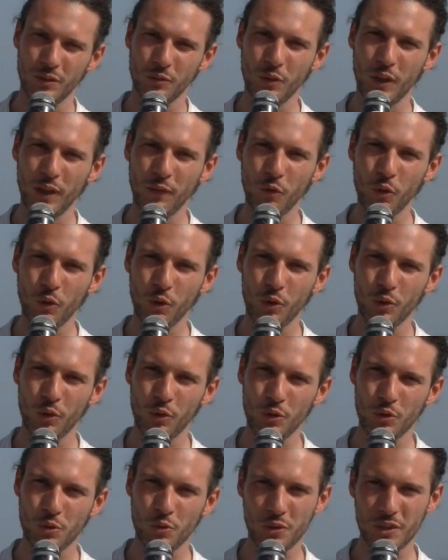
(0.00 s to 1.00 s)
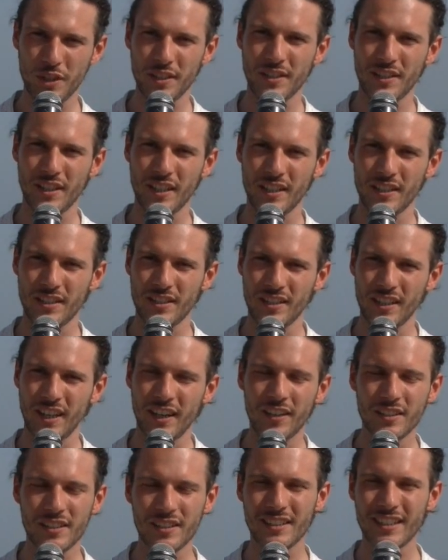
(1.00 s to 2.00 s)
un lavoro su se stessi. È
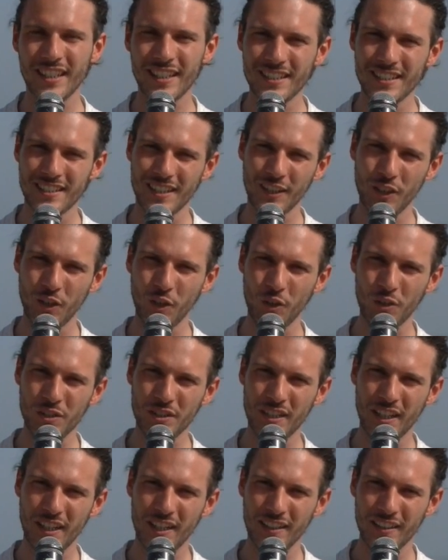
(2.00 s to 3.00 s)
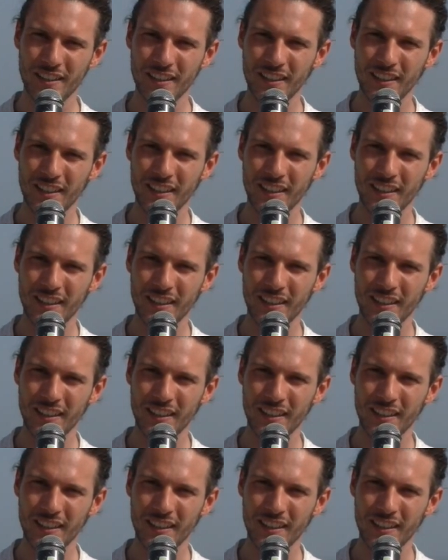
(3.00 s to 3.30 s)
la stessa cosa